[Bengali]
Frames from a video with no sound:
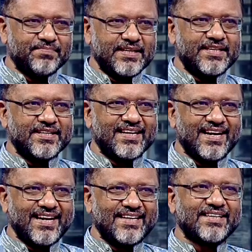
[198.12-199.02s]
মিডিয়া
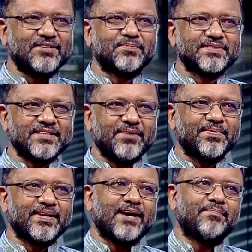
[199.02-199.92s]
রিলেটেড
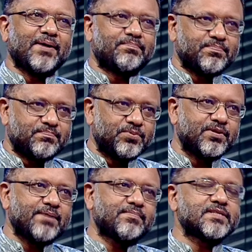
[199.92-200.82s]
উপস্থাপনা বা
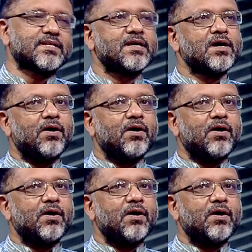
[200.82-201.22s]
প্রোগ্রাম ডিজাইন